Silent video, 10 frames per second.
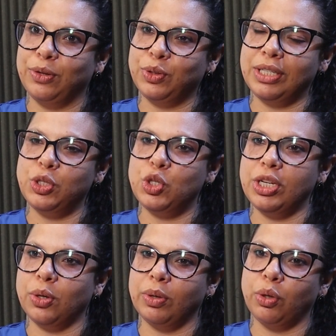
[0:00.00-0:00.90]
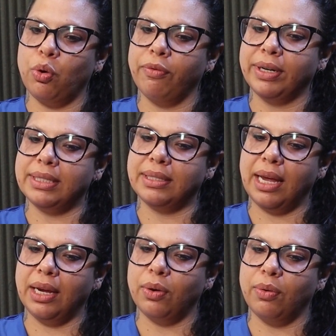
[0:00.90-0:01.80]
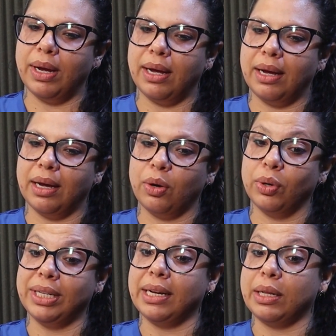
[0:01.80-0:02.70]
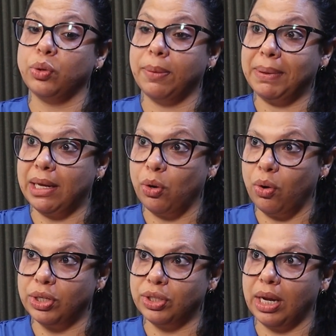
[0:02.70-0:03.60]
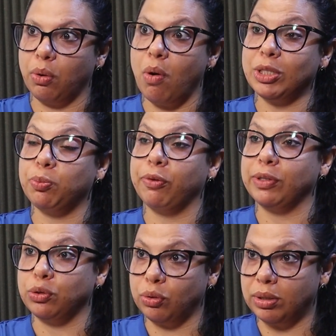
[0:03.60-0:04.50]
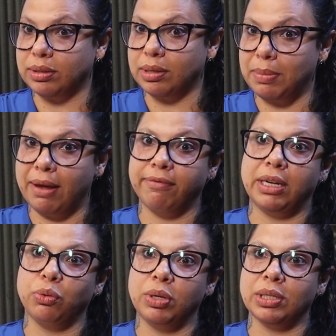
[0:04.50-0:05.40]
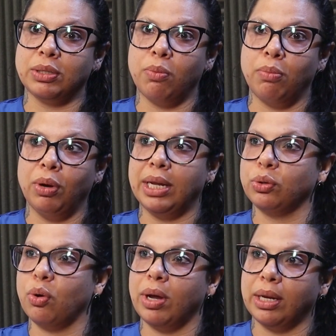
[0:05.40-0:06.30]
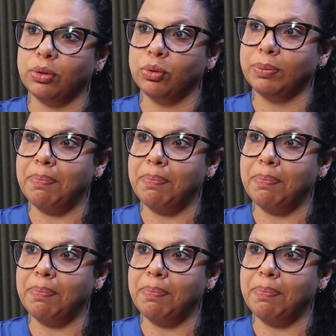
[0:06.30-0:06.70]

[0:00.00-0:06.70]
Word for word: Eu senti, quando eu conversei com a coordenadora pedagógica e com as professoras, que minha filha não ia ser um boleto correndo no